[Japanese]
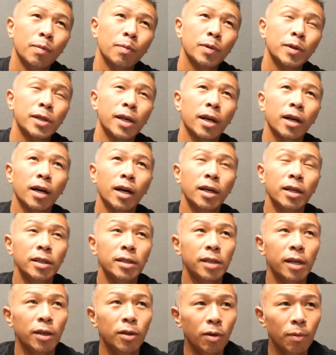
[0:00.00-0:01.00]
世界
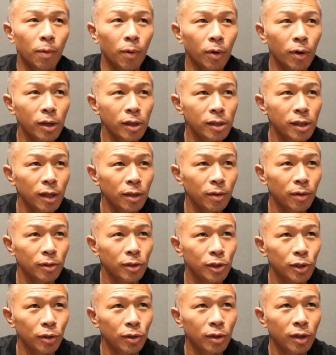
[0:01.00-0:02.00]
戦の防衛戦の
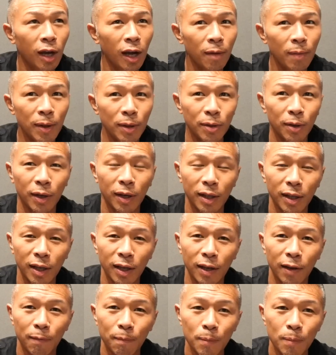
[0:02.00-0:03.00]
10回目の時
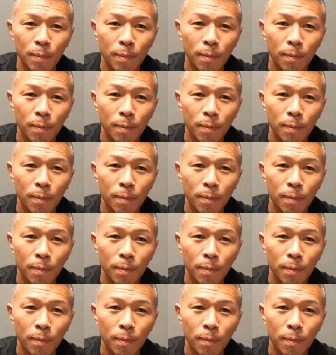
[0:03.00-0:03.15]
に